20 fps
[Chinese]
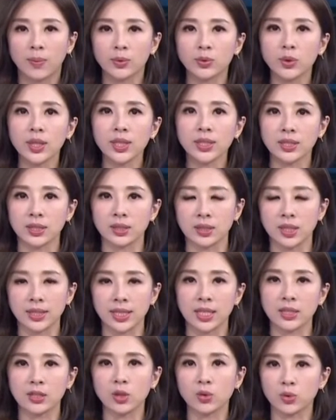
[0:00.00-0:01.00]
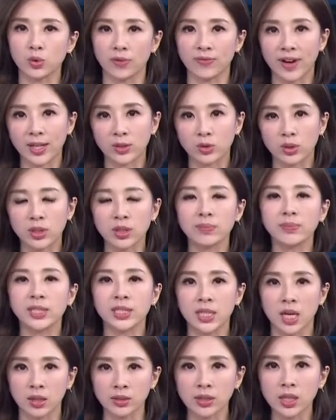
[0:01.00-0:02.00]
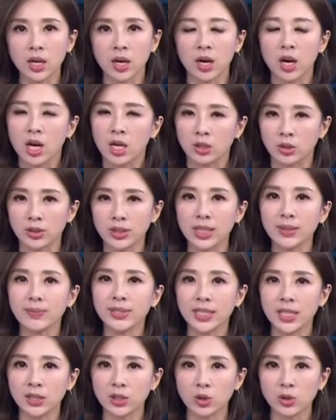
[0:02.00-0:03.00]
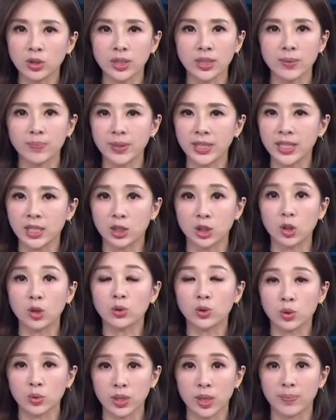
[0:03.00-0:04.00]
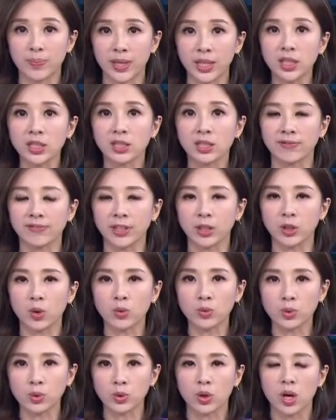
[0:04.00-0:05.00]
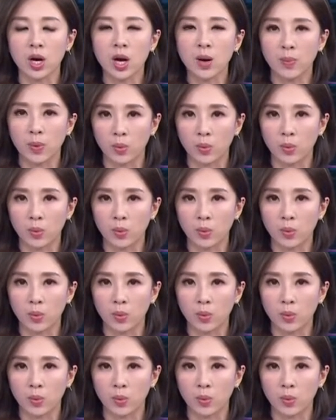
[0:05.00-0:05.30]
我对此呢，研究所发出声明，强调说这一名研究生在毕业之后就在别的省份工作。